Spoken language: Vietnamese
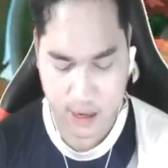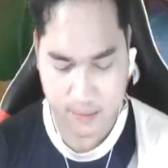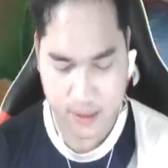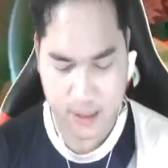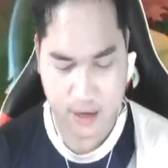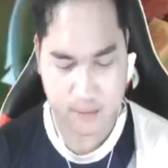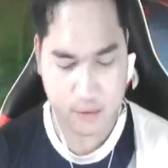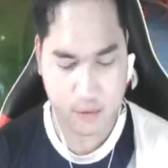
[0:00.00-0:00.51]

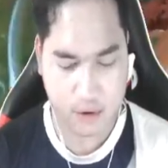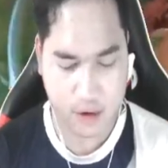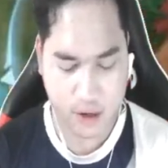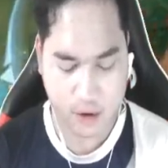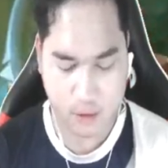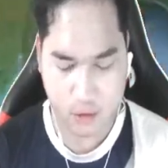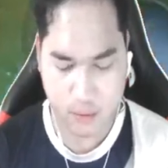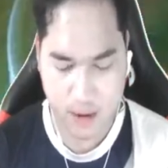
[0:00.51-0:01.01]
mình tên vua
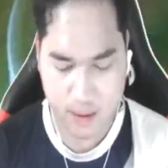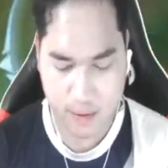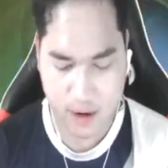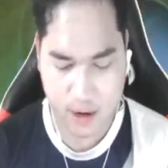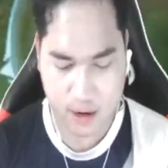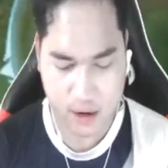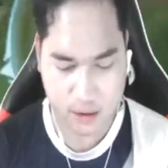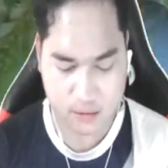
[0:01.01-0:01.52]
kia đâu đuôi mặt bà
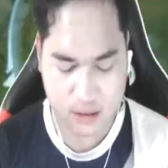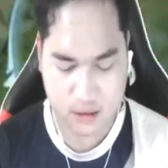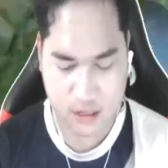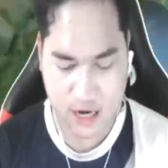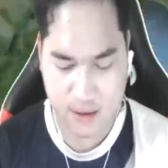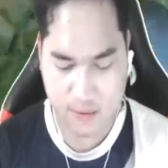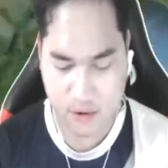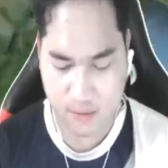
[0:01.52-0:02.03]
đỡ kia nhớ
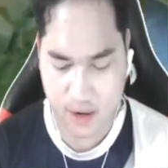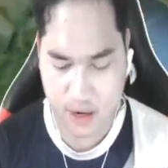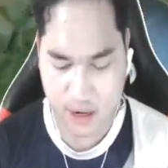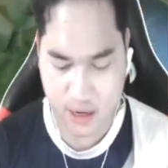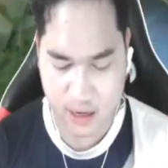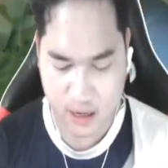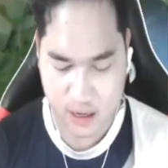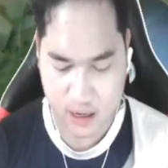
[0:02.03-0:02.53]
snipe bóng bà đỡ
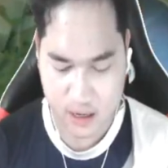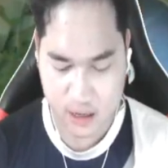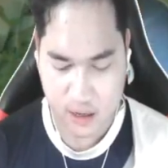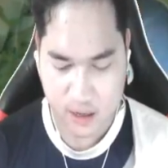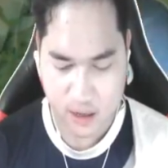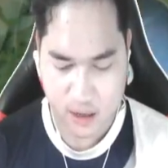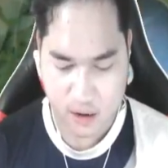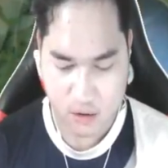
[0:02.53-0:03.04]

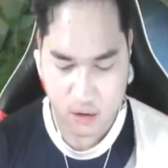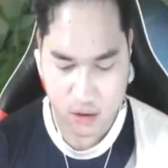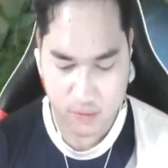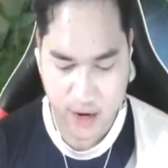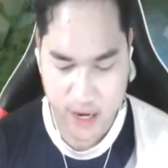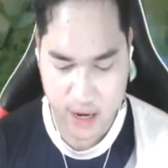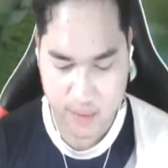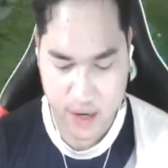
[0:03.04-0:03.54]
có tụi
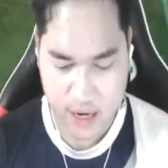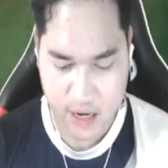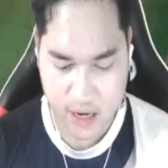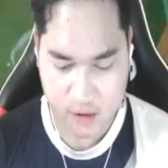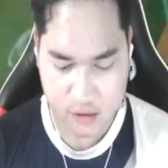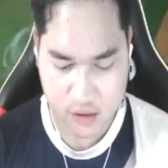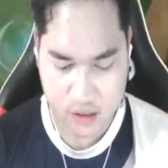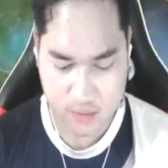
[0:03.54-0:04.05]
bánh đi video
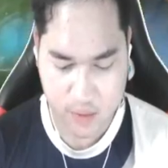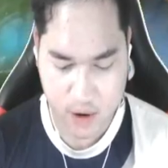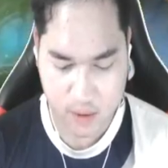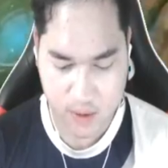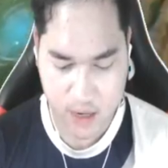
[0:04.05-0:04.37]
hero support